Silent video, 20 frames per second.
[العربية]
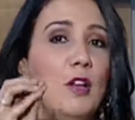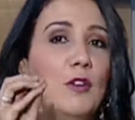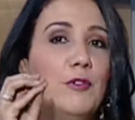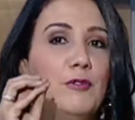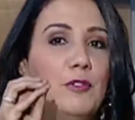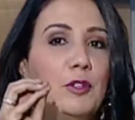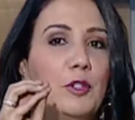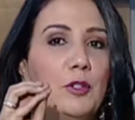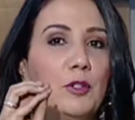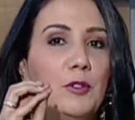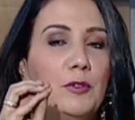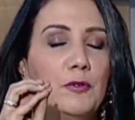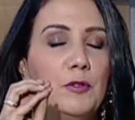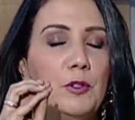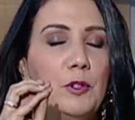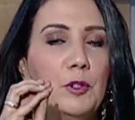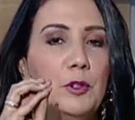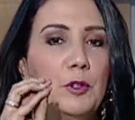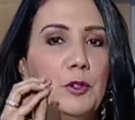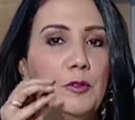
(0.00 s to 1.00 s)
في
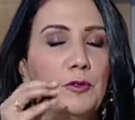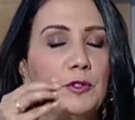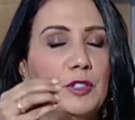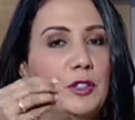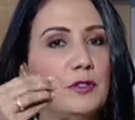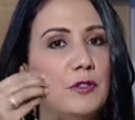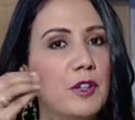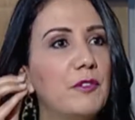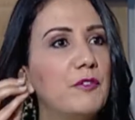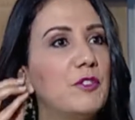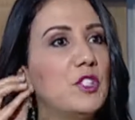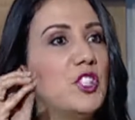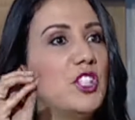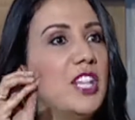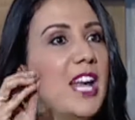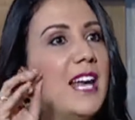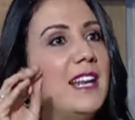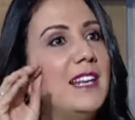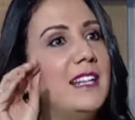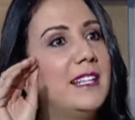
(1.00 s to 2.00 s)
في, في الظفر في
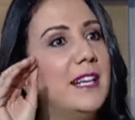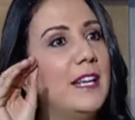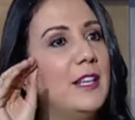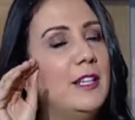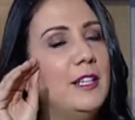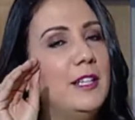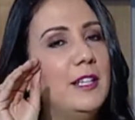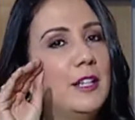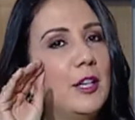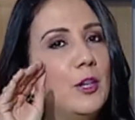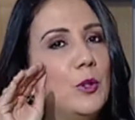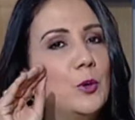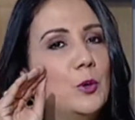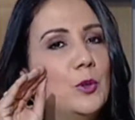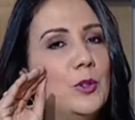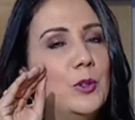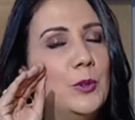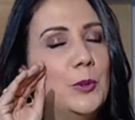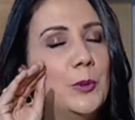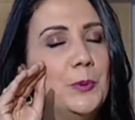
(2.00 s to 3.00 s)
الجهه اللي كي اللي
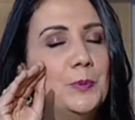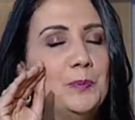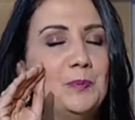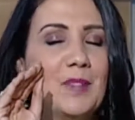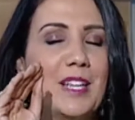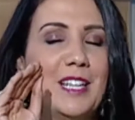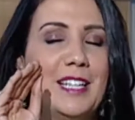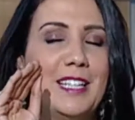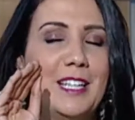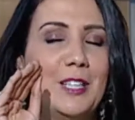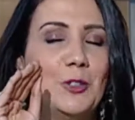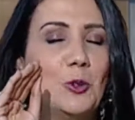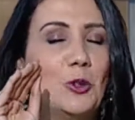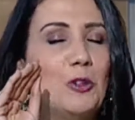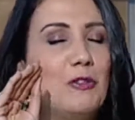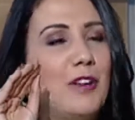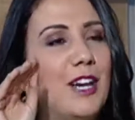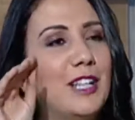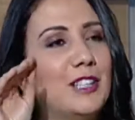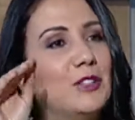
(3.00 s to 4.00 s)
كيكون آه، اللي
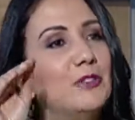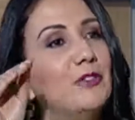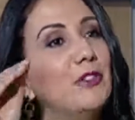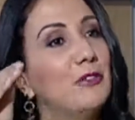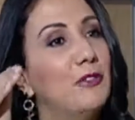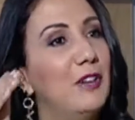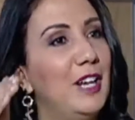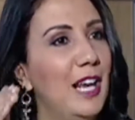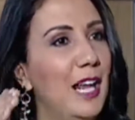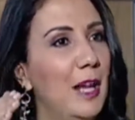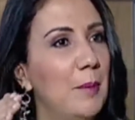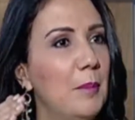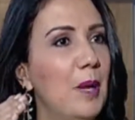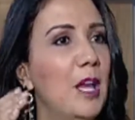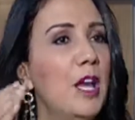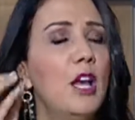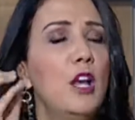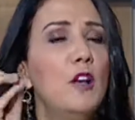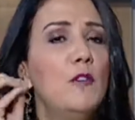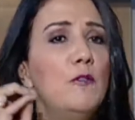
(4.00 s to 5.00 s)
كيدخل فيها الظفر في اللحم
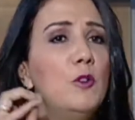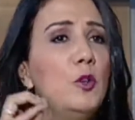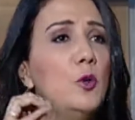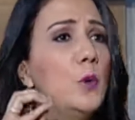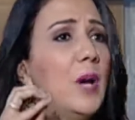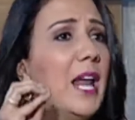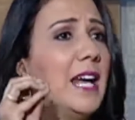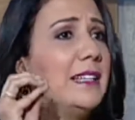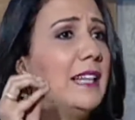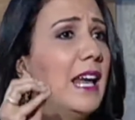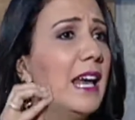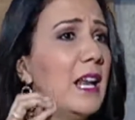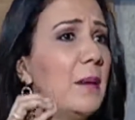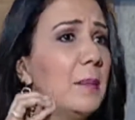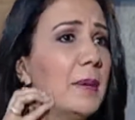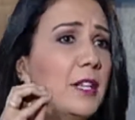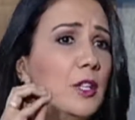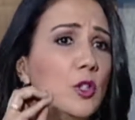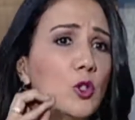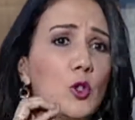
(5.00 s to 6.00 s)
في الاول هذا
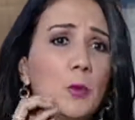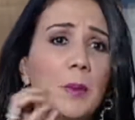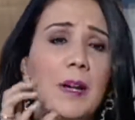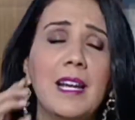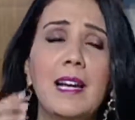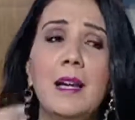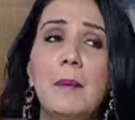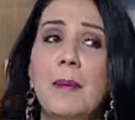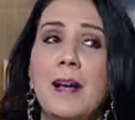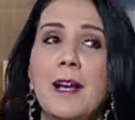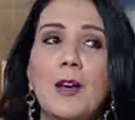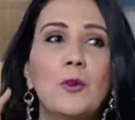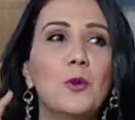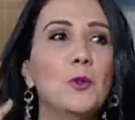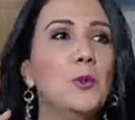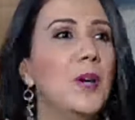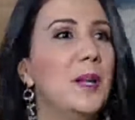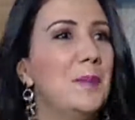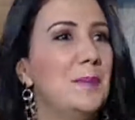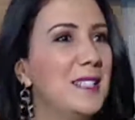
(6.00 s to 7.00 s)
الالم كنحسوا به غير لما
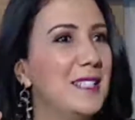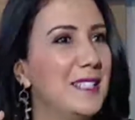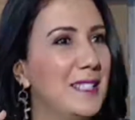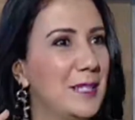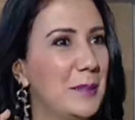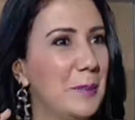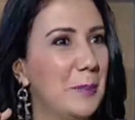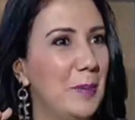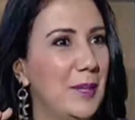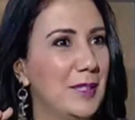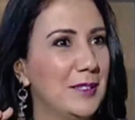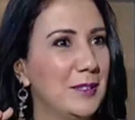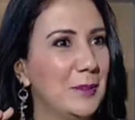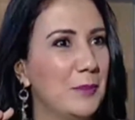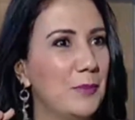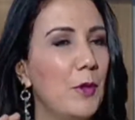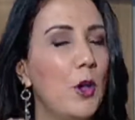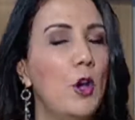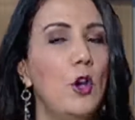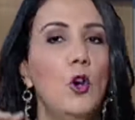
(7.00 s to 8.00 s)
كنكونوا لابسين الصباط
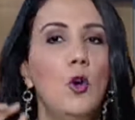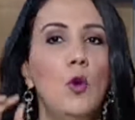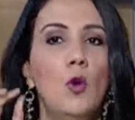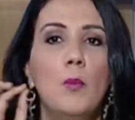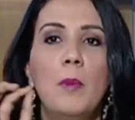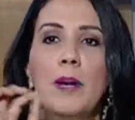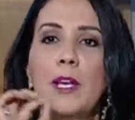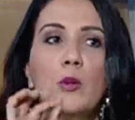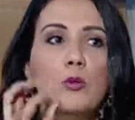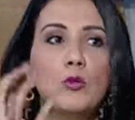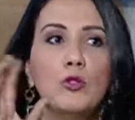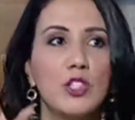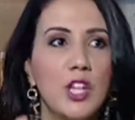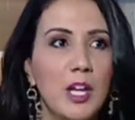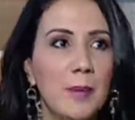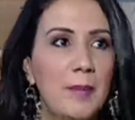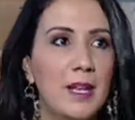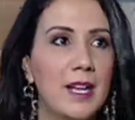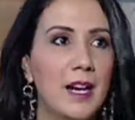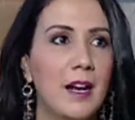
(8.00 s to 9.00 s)
وما كيكونش
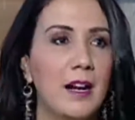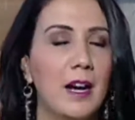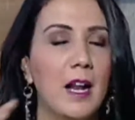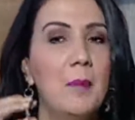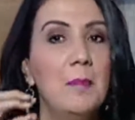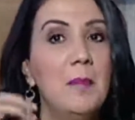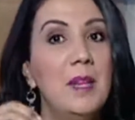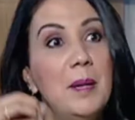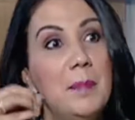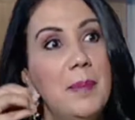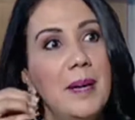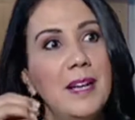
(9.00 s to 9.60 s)
احمرار من